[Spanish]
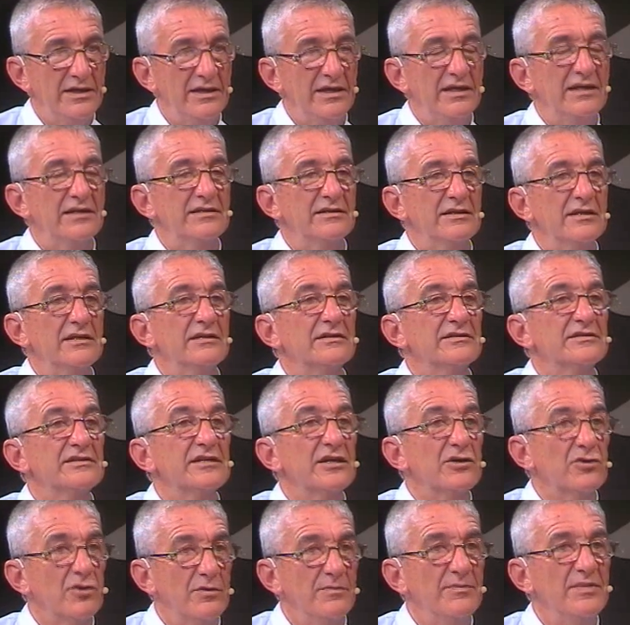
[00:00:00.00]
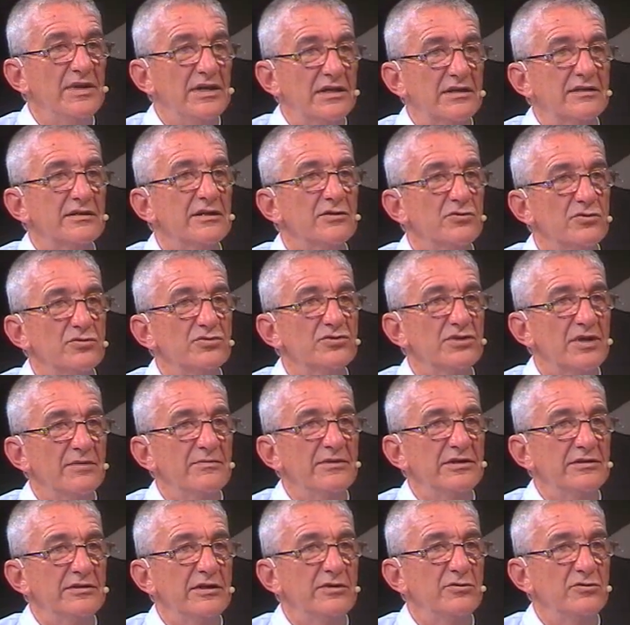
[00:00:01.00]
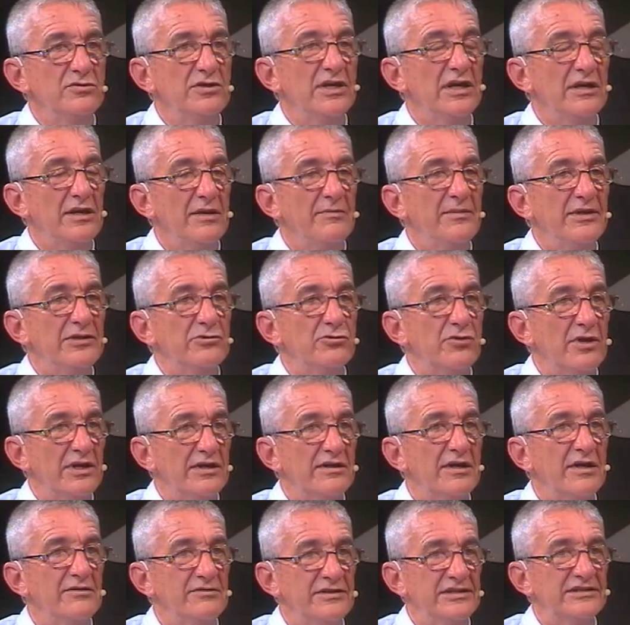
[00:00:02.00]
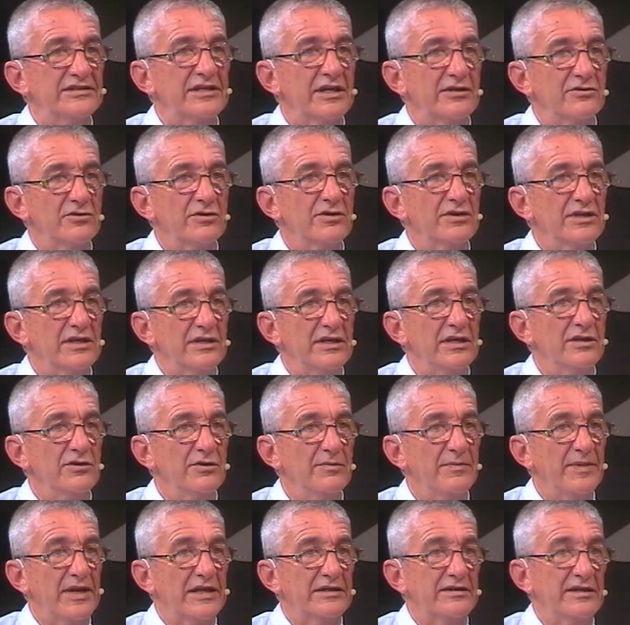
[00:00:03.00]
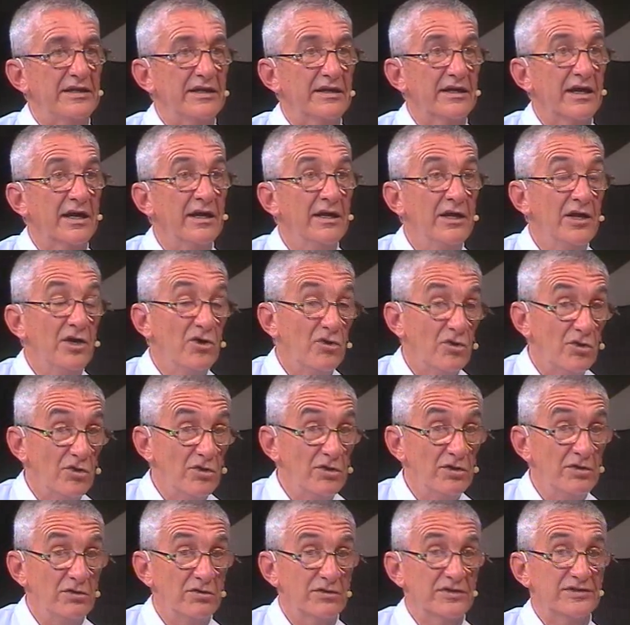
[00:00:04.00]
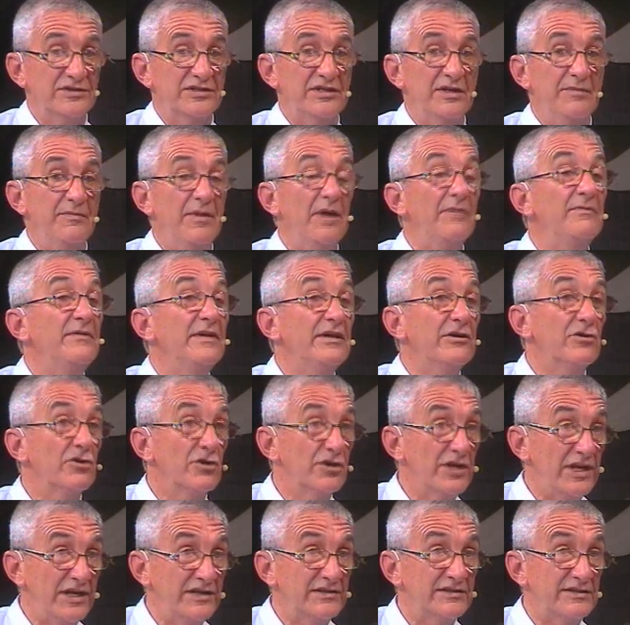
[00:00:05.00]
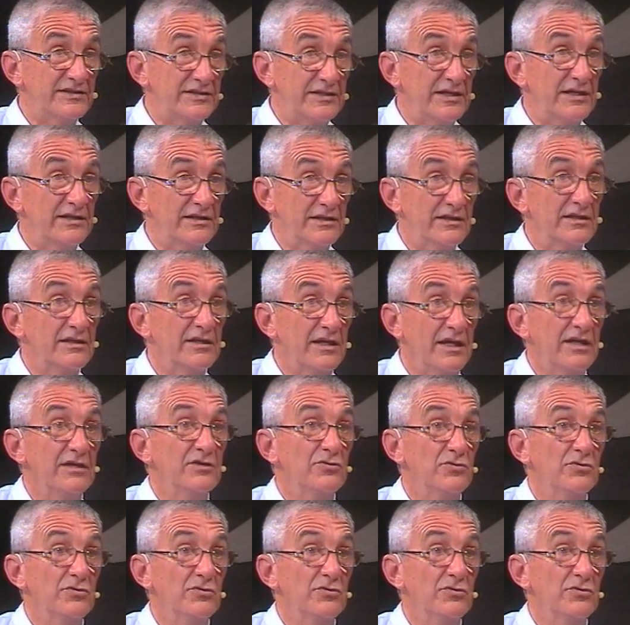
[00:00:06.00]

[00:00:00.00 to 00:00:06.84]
este, se convierte justamente en un elemento esclavizador de quien lo practica hoy lo que se llama vigorexia, que es